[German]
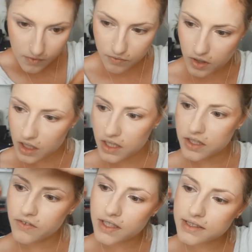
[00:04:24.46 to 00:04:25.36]

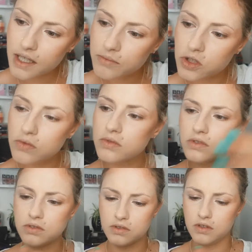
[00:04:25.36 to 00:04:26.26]
wirklich was am Tun.
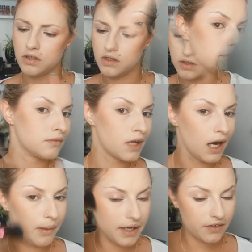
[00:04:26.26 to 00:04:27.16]

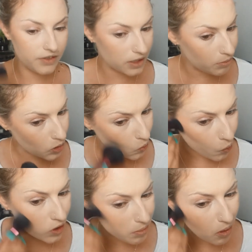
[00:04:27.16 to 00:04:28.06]
Aber ich finde,
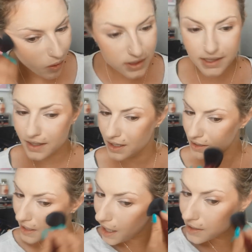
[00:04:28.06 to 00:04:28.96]
ohne Bronzer
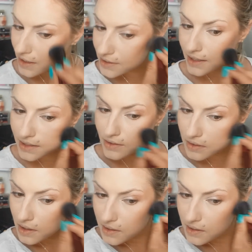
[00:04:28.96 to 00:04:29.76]
geht gar nichts. Also